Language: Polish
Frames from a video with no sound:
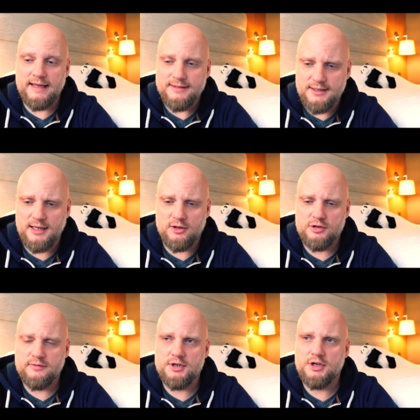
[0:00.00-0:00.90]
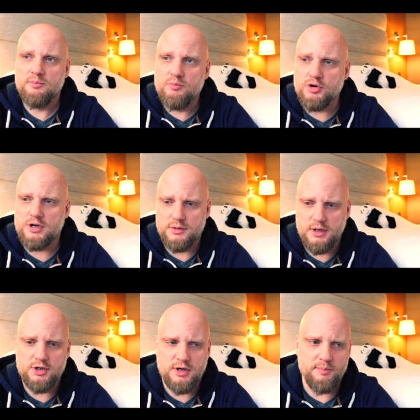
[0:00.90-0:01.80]
ten cytat oczywiście musiał
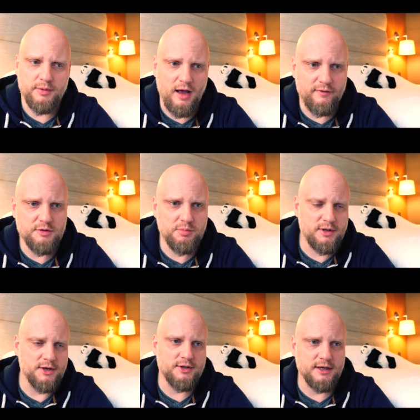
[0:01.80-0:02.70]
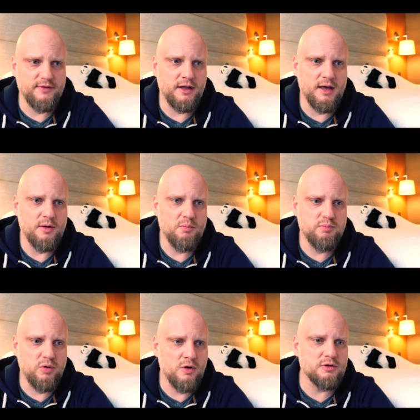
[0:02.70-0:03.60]
się dzisiaj pojawić, bo to jest tak zwane
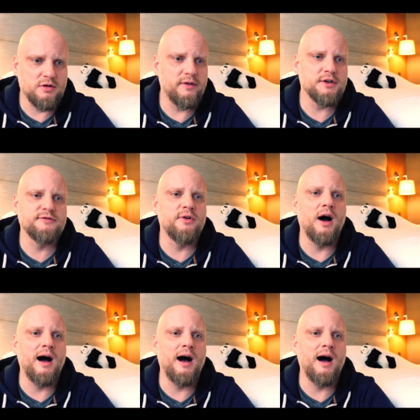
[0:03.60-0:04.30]
błogosławieństwo